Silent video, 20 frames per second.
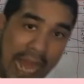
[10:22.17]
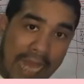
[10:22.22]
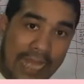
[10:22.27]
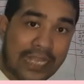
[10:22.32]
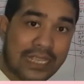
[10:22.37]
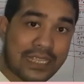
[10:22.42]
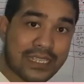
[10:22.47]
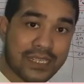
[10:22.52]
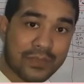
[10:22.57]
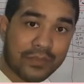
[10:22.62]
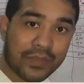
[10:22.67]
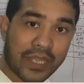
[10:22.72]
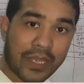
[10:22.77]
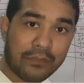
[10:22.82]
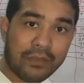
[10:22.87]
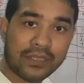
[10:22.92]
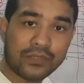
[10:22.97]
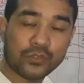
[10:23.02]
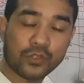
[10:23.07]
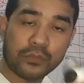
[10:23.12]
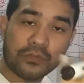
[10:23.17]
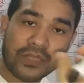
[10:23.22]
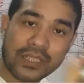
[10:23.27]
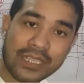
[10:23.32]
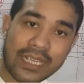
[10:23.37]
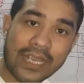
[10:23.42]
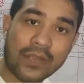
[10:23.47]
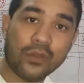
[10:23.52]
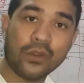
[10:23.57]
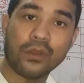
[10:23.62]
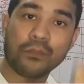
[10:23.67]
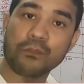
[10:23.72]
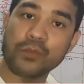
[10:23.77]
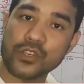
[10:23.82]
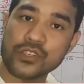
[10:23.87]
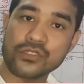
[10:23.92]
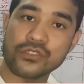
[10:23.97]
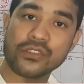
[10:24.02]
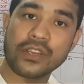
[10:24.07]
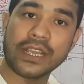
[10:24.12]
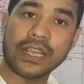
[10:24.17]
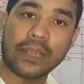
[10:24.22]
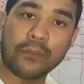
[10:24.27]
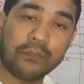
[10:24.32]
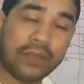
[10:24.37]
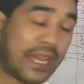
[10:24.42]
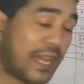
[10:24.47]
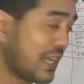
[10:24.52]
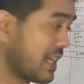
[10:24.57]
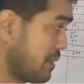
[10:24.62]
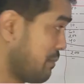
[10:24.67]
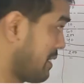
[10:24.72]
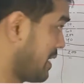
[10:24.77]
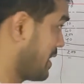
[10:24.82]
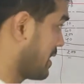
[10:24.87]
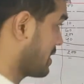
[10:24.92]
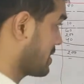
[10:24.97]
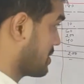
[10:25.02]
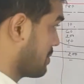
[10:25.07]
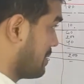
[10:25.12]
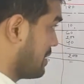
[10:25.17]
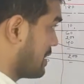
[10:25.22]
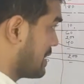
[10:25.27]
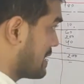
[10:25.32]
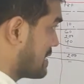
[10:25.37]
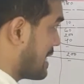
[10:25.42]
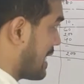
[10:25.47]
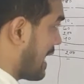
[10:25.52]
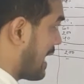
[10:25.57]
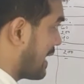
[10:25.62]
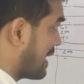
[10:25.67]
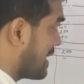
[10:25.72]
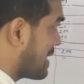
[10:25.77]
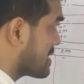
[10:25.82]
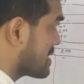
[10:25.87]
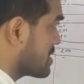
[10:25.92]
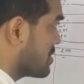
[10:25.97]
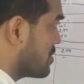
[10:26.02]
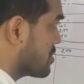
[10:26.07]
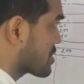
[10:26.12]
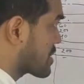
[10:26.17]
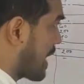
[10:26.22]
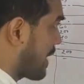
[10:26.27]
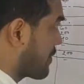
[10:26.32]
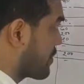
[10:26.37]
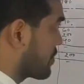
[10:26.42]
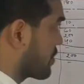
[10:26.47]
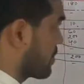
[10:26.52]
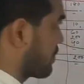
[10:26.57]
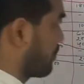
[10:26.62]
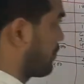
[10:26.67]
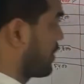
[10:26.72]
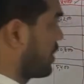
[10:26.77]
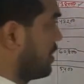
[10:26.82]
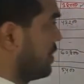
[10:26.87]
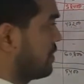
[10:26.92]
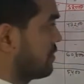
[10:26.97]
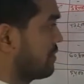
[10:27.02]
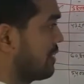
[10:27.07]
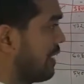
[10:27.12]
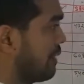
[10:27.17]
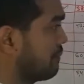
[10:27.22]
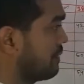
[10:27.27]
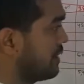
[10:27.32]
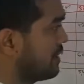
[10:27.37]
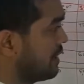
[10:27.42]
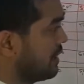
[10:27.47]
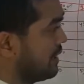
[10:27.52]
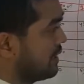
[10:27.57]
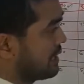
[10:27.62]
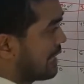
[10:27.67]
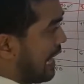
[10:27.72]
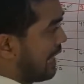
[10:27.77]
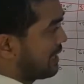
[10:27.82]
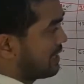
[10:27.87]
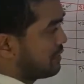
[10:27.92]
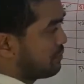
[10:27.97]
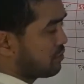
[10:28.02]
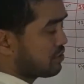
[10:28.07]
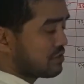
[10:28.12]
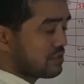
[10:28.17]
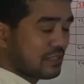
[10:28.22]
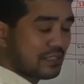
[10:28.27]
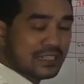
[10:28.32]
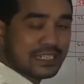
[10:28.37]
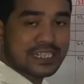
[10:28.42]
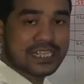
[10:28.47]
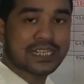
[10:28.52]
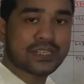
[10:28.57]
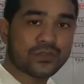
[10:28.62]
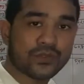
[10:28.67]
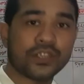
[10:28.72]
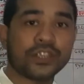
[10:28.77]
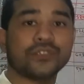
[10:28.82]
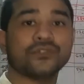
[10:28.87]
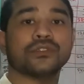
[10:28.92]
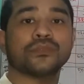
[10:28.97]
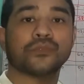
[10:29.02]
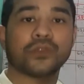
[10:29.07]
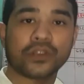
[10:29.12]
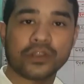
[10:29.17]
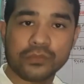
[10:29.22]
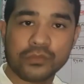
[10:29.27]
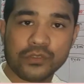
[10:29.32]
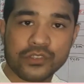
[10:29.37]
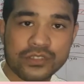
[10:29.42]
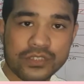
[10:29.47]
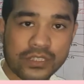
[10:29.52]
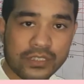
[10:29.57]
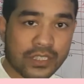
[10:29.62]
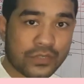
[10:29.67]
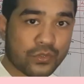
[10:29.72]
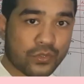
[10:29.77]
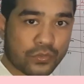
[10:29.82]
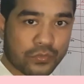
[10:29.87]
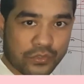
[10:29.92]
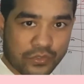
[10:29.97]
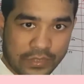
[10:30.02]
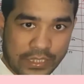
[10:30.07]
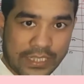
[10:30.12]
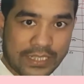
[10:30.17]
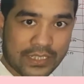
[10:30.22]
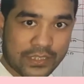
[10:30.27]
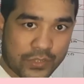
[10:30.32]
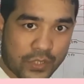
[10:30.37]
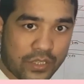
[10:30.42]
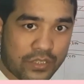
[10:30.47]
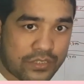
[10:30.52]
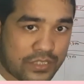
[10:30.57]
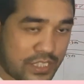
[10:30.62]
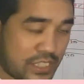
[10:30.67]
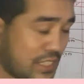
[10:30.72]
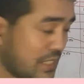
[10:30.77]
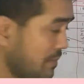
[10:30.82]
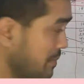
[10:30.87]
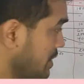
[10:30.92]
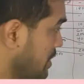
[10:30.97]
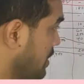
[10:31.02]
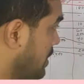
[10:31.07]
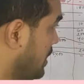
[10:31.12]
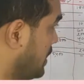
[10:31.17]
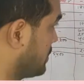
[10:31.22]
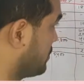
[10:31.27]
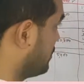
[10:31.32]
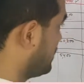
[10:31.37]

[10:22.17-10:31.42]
আগে যাবে এবার তোমরা দেখো প্রশ্নটা কেমনি আগের মাল আগে যাবে যে আগে আছে তো ষাট টন তা আমার এই আগের বস্তাটা শেষ করেই তো পরের বস্তাটা ধরবো এটা সহজ হিসাব তো